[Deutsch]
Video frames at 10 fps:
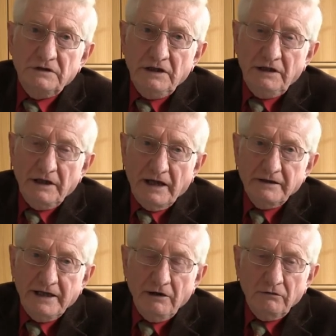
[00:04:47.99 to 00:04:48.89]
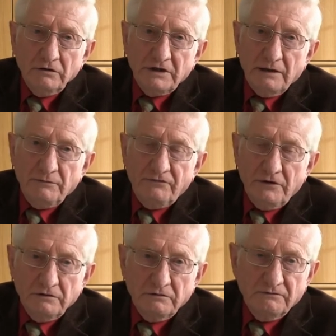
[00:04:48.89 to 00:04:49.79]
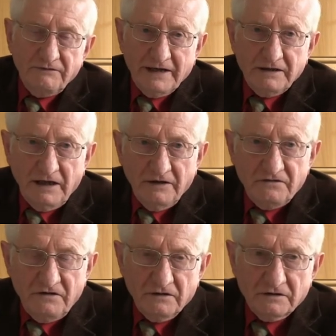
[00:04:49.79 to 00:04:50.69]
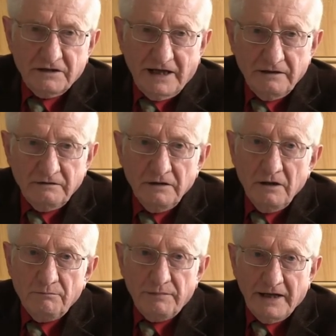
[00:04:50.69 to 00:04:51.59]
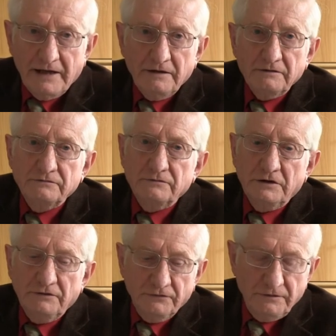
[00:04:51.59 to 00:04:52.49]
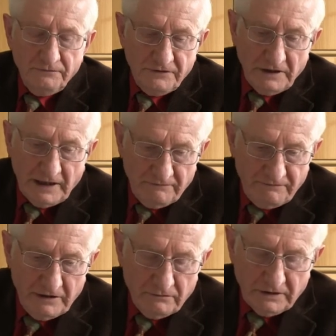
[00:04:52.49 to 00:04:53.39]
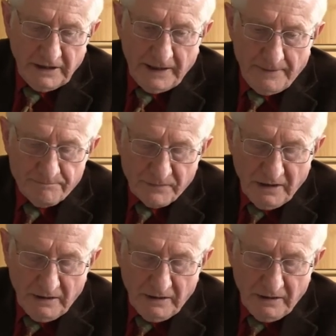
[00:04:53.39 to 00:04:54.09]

die Ernährung der Bevölkerung weitgehend sichern kann bei äh, vernünftiger Anwendung der,